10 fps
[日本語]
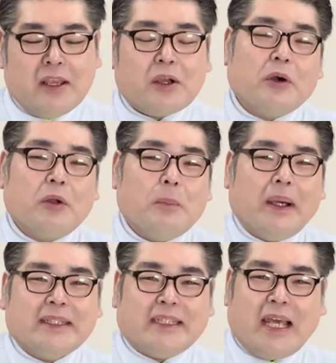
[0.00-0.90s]
この
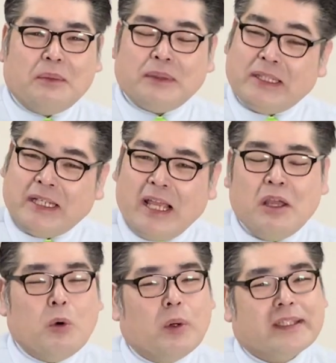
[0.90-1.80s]
バター見てね
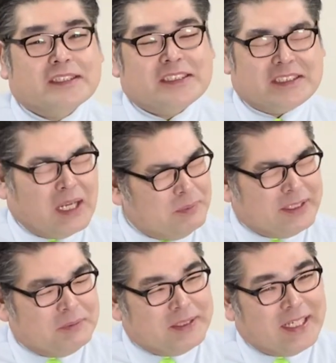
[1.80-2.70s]
私食べ
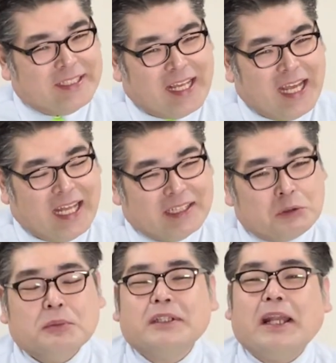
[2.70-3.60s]
てみたいな
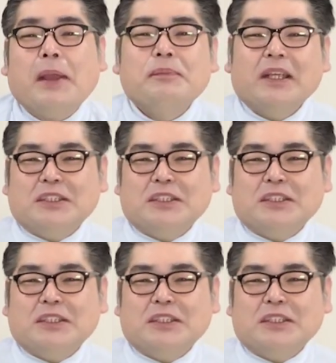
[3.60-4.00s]
と思ってね